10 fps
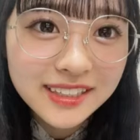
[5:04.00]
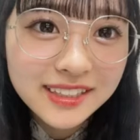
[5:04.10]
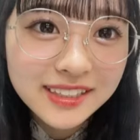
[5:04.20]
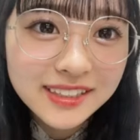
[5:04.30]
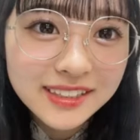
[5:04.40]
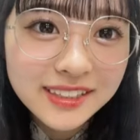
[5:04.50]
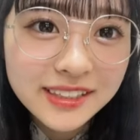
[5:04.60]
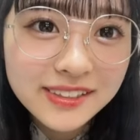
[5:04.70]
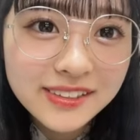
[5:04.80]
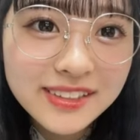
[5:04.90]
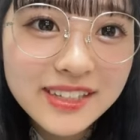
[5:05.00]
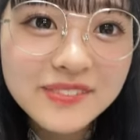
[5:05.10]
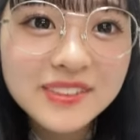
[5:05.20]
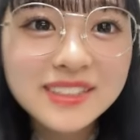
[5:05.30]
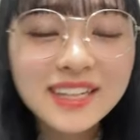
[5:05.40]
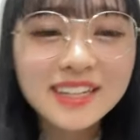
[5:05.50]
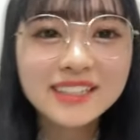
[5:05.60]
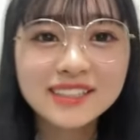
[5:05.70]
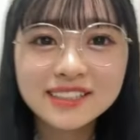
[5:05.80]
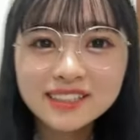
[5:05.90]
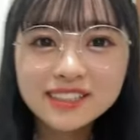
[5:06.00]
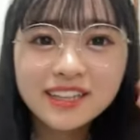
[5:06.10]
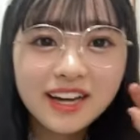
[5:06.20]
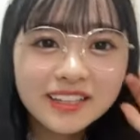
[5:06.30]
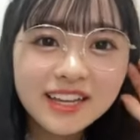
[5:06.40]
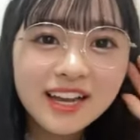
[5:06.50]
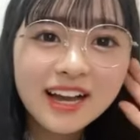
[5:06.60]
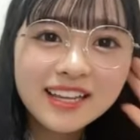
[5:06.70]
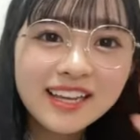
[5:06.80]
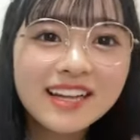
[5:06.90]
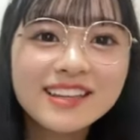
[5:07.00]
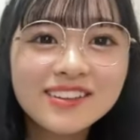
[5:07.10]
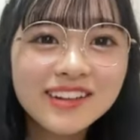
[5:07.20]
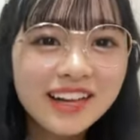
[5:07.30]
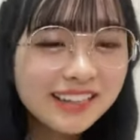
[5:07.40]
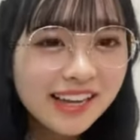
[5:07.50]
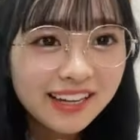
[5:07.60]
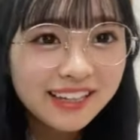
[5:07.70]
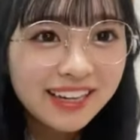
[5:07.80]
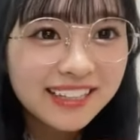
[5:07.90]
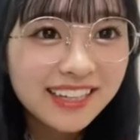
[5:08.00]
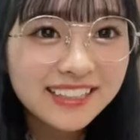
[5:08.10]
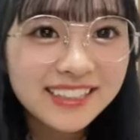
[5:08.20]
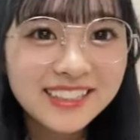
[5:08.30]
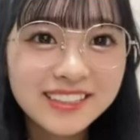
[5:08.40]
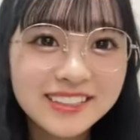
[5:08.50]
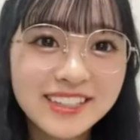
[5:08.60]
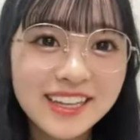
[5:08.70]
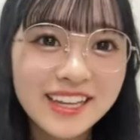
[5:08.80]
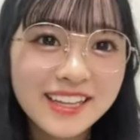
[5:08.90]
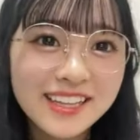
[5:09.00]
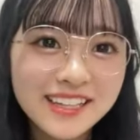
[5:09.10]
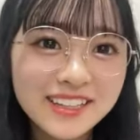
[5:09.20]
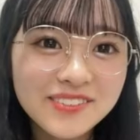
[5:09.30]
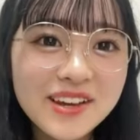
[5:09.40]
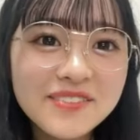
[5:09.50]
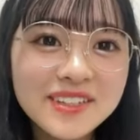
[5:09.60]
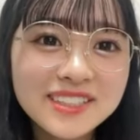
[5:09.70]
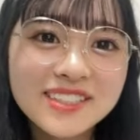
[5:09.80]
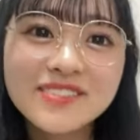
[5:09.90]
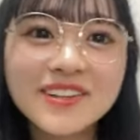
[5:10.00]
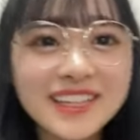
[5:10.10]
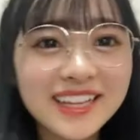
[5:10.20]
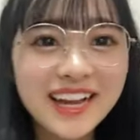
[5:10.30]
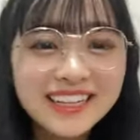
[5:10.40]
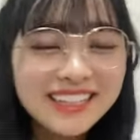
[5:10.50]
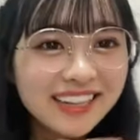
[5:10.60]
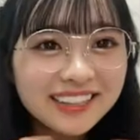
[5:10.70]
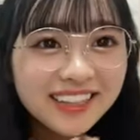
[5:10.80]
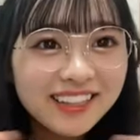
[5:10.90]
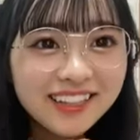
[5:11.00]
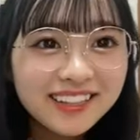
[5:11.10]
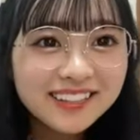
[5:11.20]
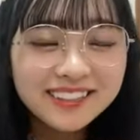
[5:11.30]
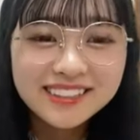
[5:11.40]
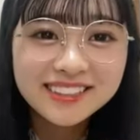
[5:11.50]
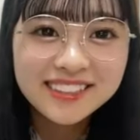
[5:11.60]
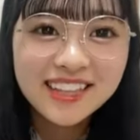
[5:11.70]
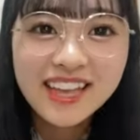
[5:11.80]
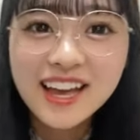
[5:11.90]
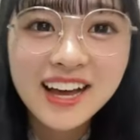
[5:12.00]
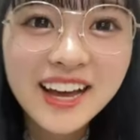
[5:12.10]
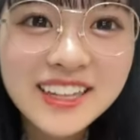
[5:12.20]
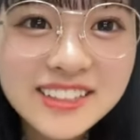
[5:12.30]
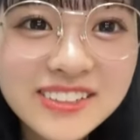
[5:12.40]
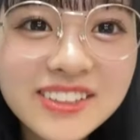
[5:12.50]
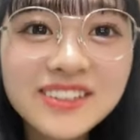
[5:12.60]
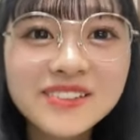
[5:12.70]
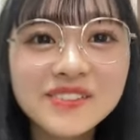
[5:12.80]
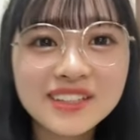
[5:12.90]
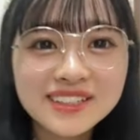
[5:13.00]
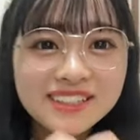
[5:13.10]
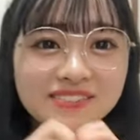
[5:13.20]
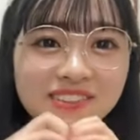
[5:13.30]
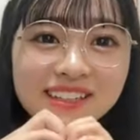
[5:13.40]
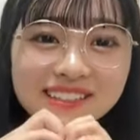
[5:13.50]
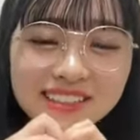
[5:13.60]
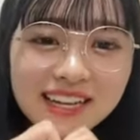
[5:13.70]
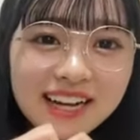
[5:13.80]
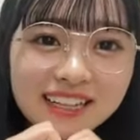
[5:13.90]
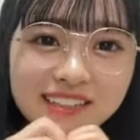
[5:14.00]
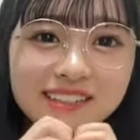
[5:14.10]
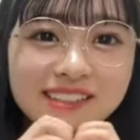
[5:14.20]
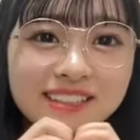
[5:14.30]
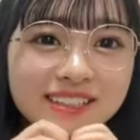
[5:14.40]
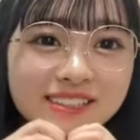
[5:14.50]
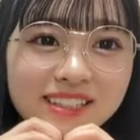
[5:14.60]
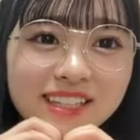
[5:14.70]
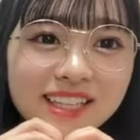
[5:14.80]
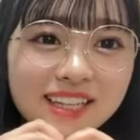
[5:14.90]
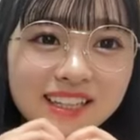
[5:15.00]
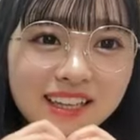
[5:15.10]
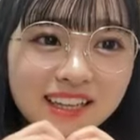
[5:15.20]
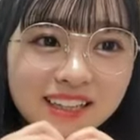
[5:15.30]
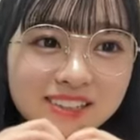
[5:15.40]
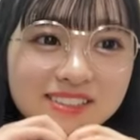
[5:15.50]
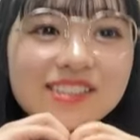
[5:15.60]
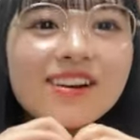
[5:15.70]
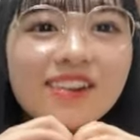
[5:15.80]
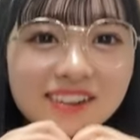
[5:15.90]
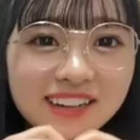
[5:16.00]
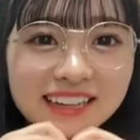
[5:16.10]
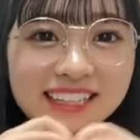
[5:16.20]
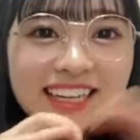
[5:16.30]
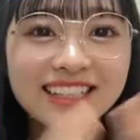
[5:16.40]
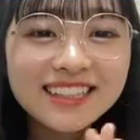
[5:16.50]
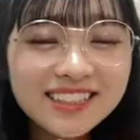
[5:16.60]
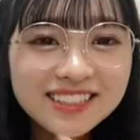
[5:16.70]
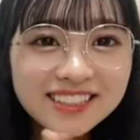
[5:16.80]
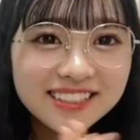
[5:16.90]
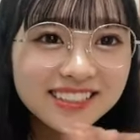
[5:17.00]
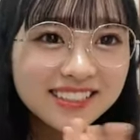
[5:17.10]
えー、っと小山さん花ありがとう花ありがとうえー、っとまいまいさんも花ありがとうハートのびっくりマークさんなんだっけ袋ありがとう